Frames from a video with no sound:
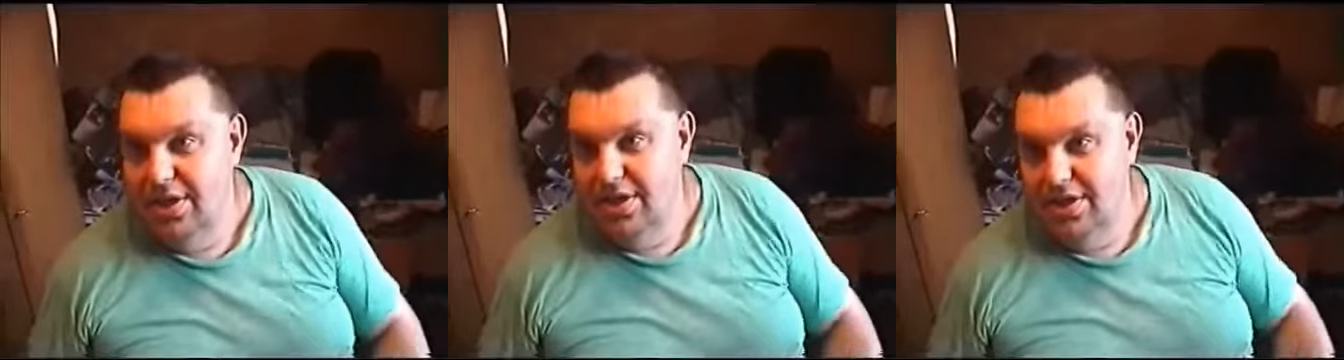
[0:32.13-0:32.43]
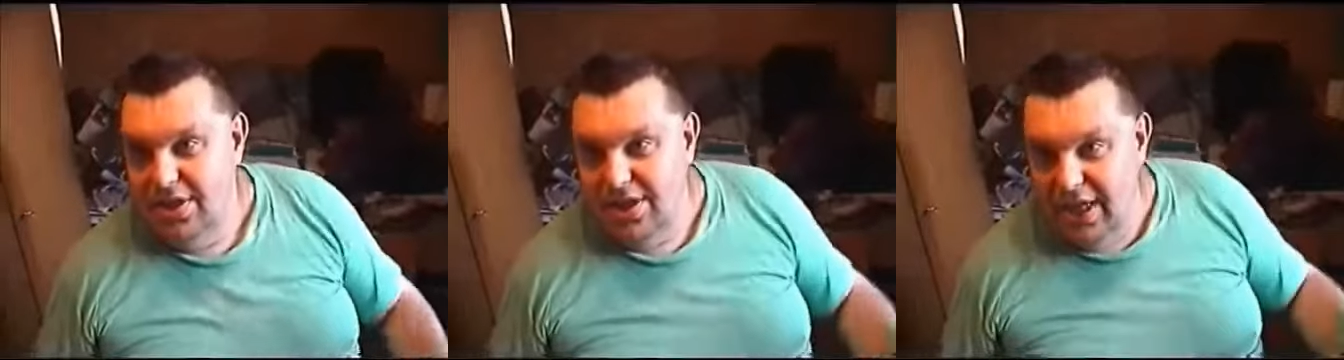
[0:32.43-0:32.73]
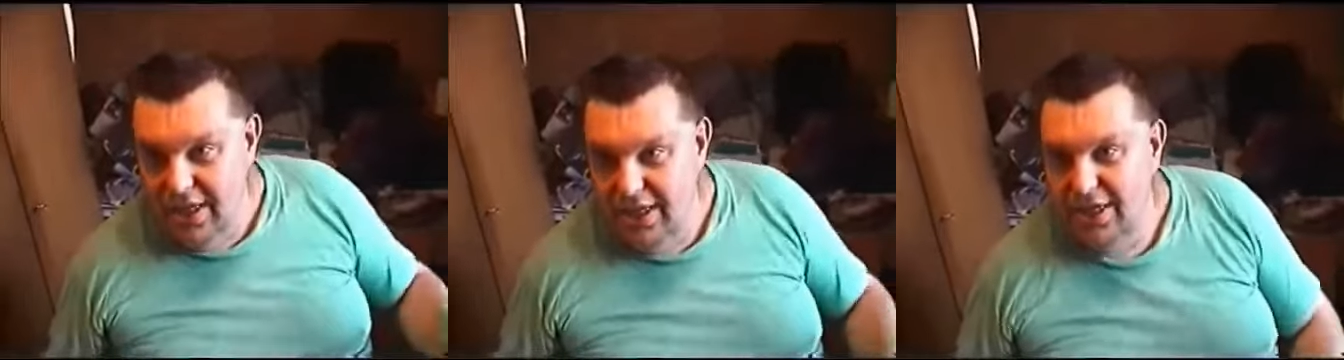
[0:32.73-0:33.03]
i tak
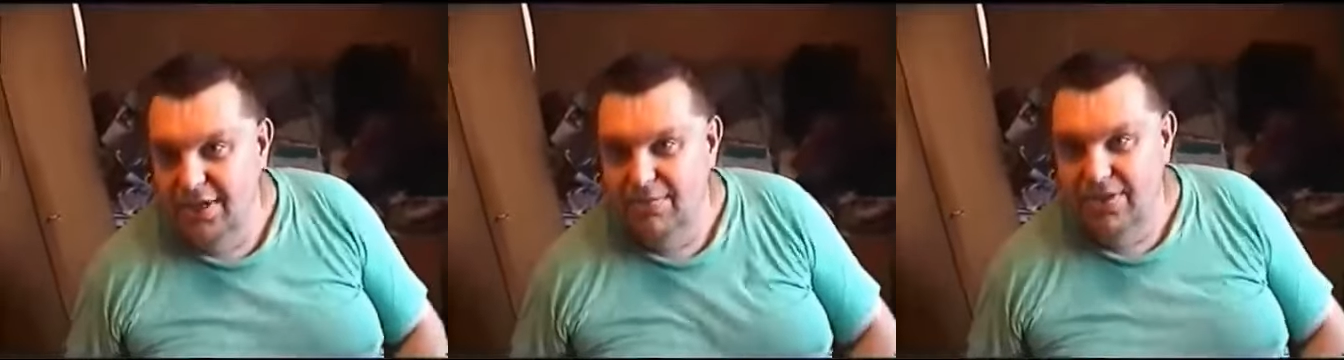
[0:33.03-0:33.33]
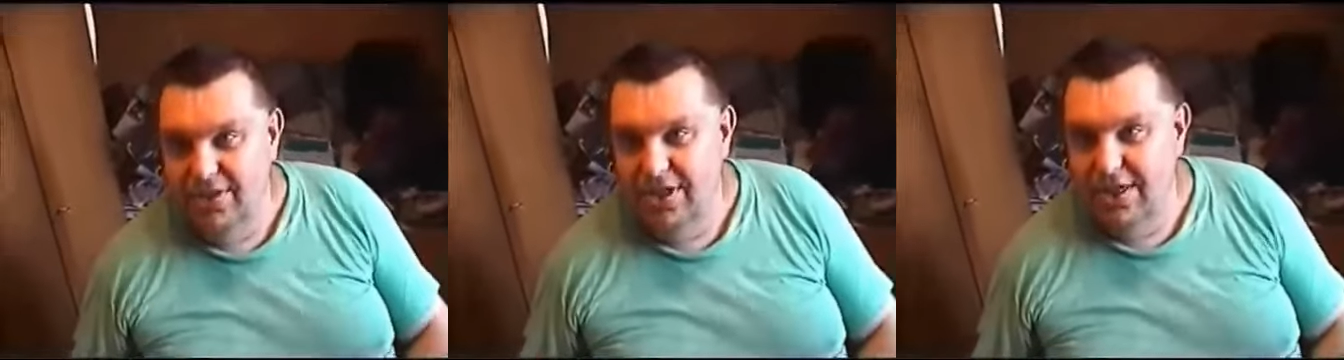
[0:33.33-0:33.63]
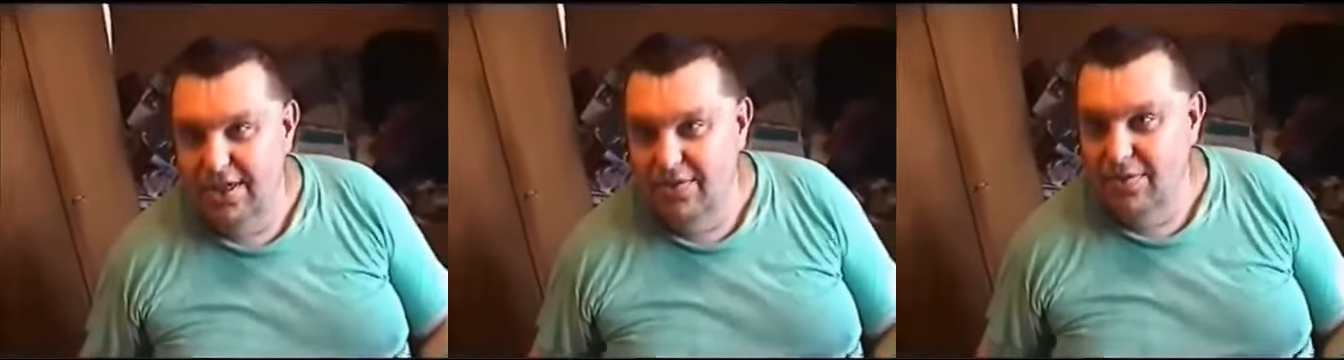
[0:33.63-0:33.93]
dalej. Będzie.
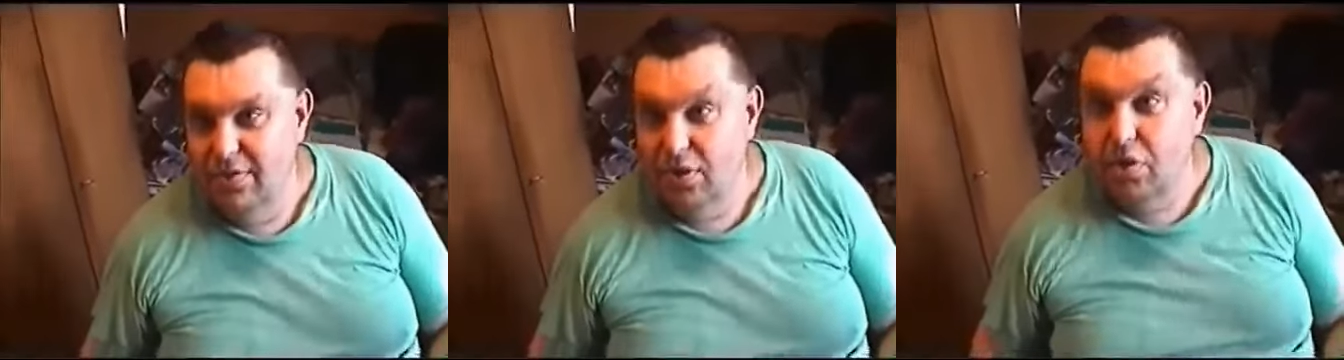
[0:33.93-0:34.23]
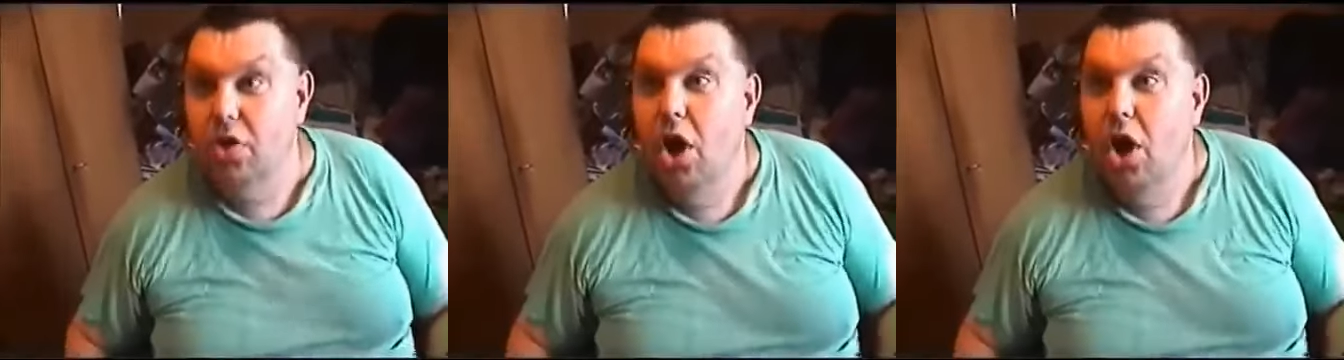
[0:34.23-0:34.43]
O. Tylko